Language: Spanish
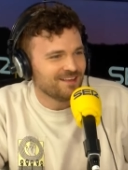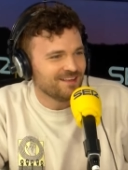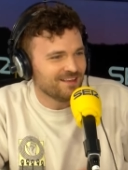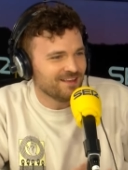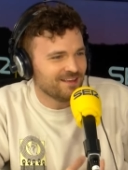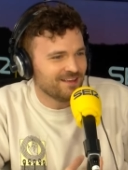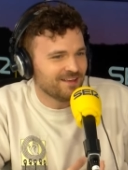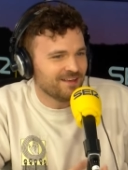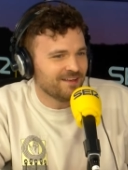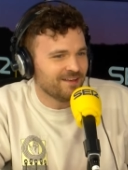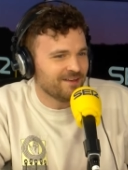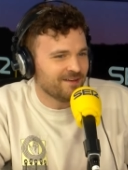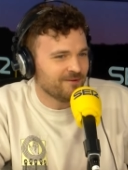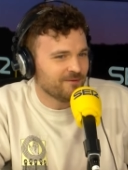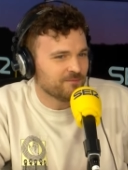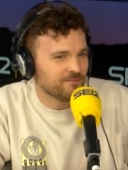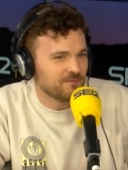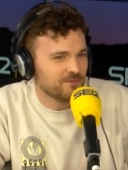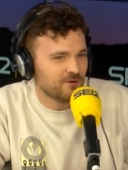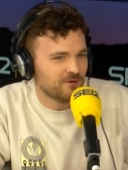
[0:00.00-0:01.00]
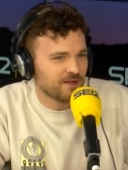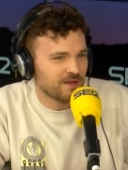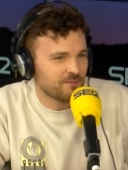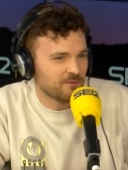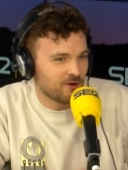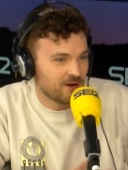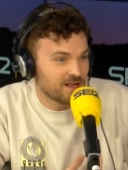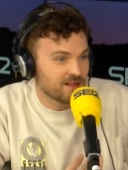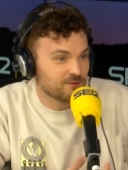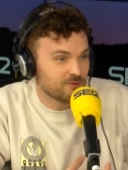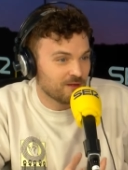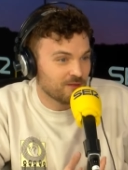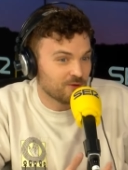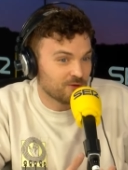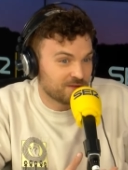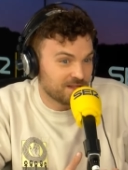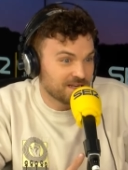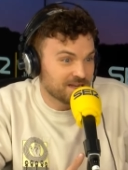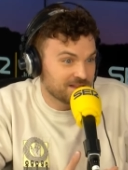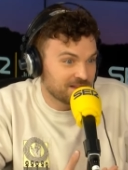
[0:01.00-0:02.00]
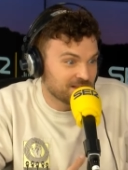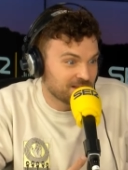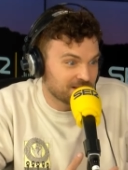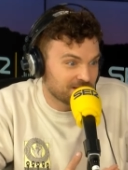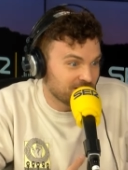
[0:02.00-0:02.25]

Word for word: Eh, lo que mola es cuando tienes esa